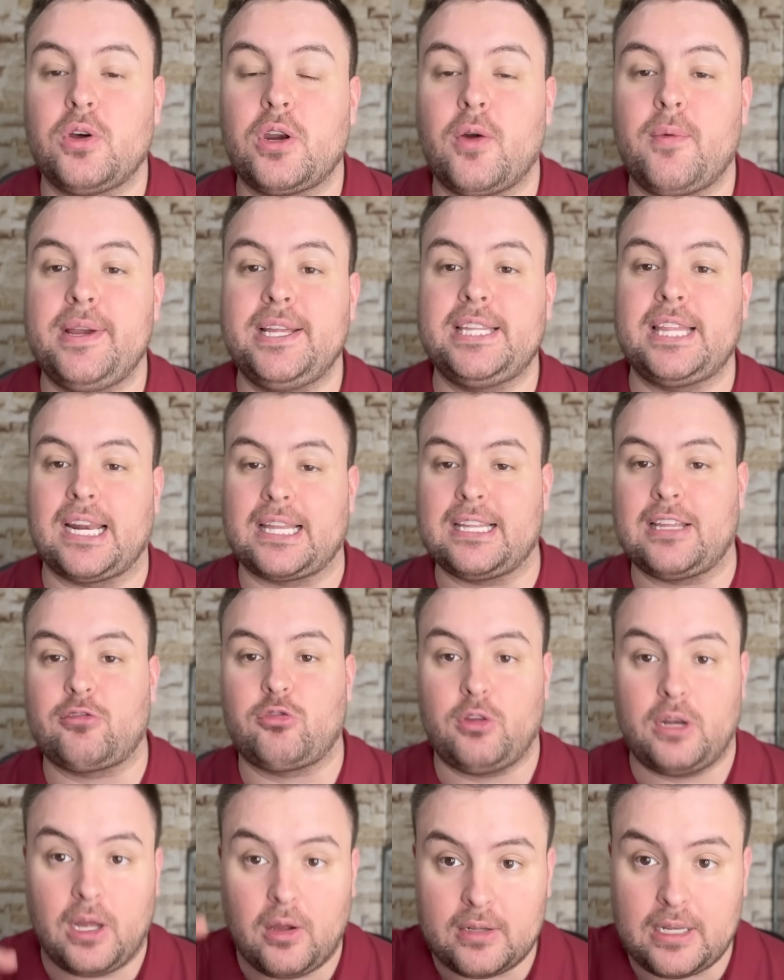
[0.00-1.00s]
ao
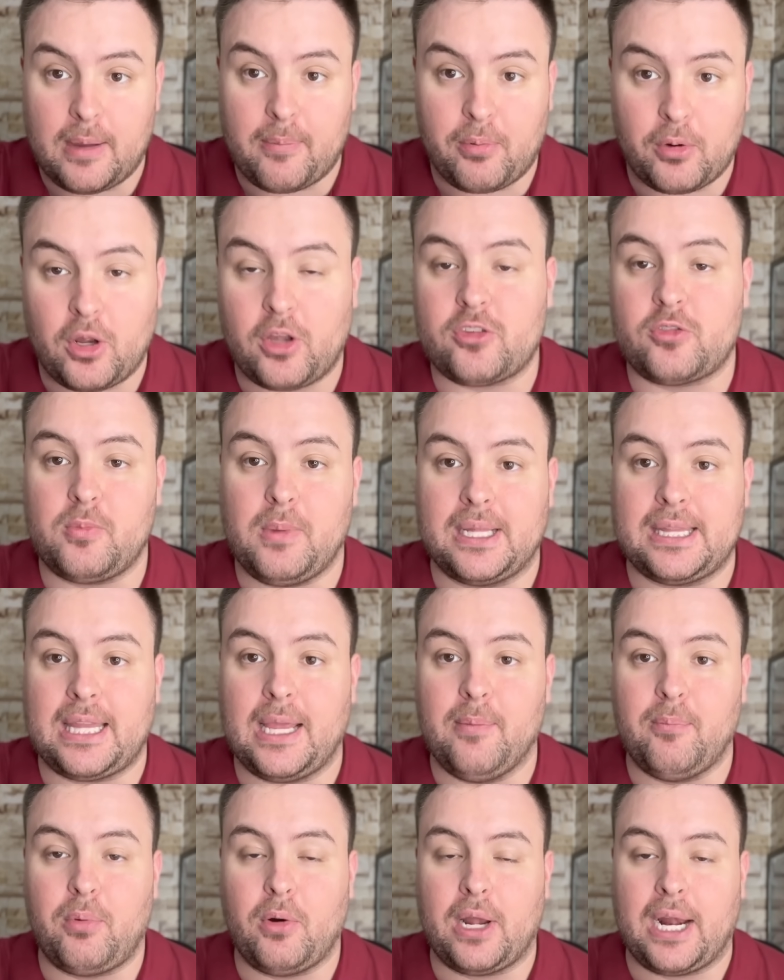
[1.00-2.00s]
Internacional na próxima
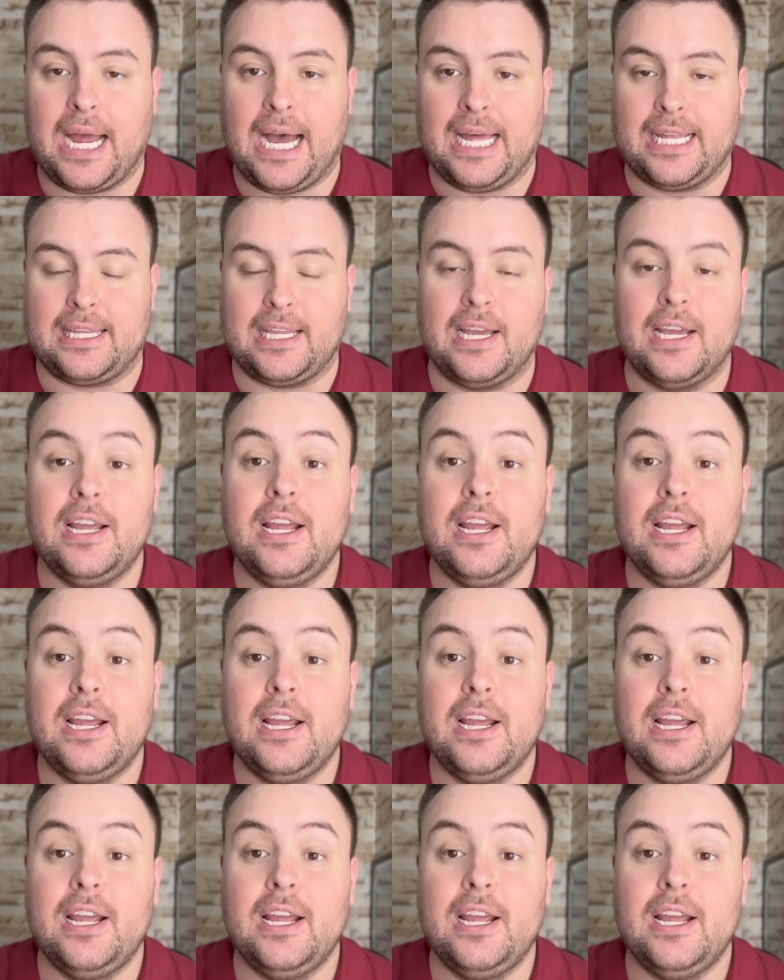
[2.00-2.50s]
temporada.